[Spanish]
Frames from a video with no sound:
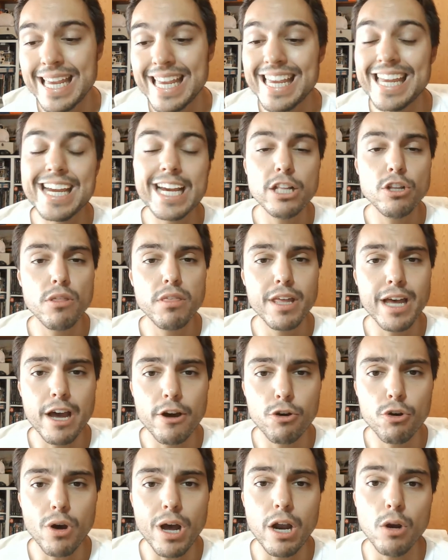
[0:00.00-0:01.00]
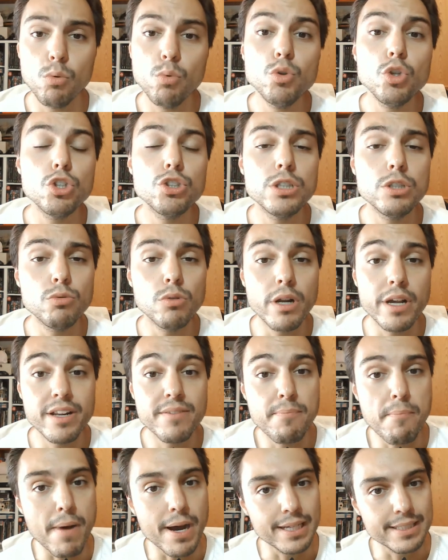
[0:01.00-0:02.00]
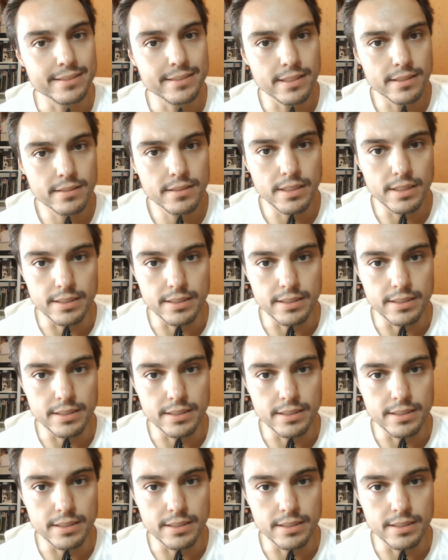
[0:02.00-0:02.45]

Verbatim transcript: y que nos dejó algunos titulares bastante